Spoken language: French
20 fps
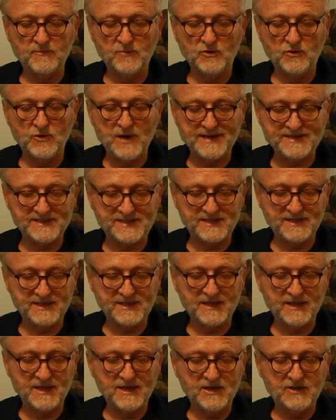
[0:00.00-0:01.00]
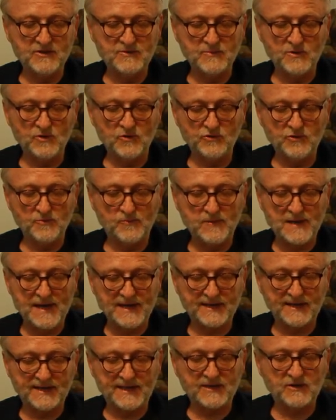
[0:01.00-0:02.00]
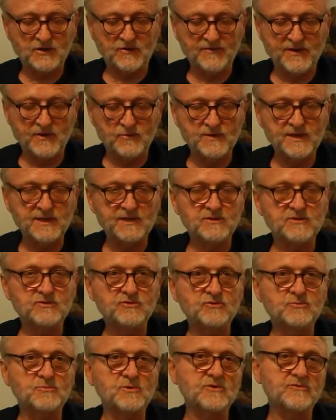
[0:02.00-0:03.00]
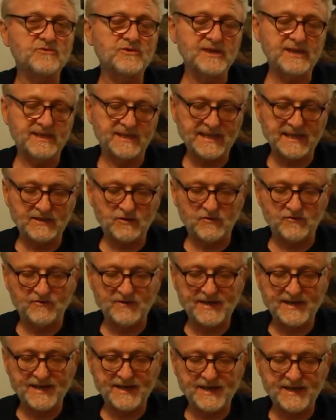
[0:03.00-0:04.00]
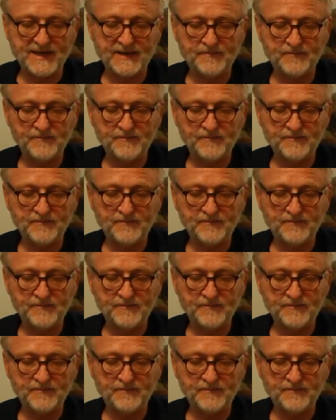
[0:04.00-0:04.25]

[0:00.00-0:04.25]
bleu acier, numéro de plaque 88W81,